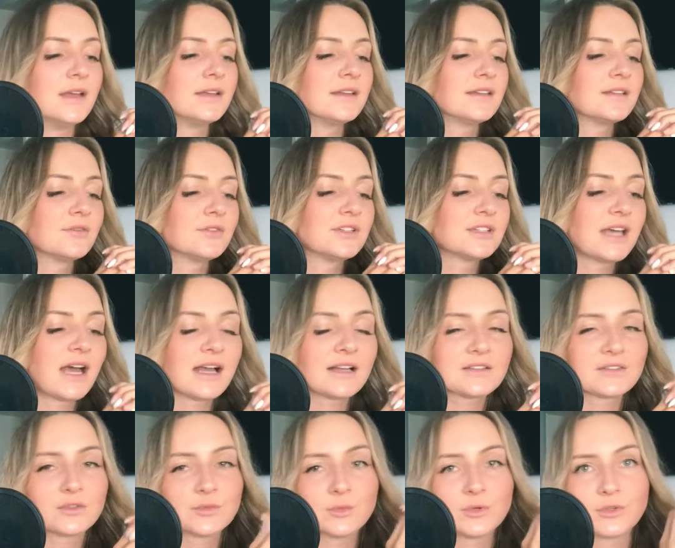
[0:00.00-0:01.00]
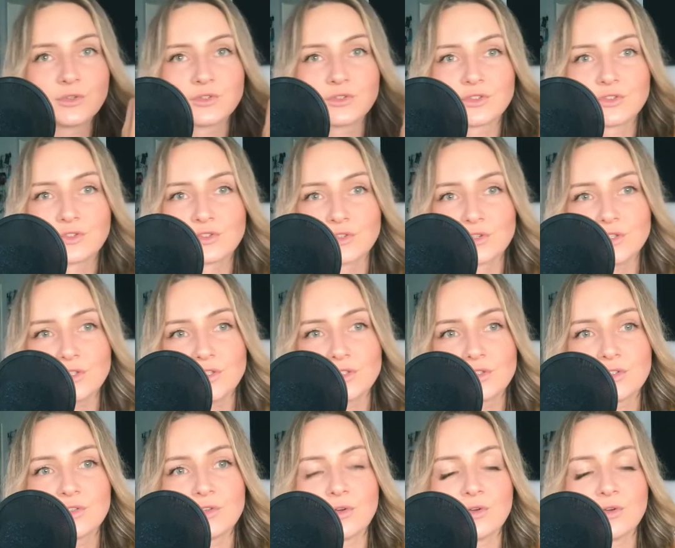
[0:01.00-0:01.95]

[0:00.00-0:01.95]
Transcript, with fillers: das wird tagsüber unterdrückt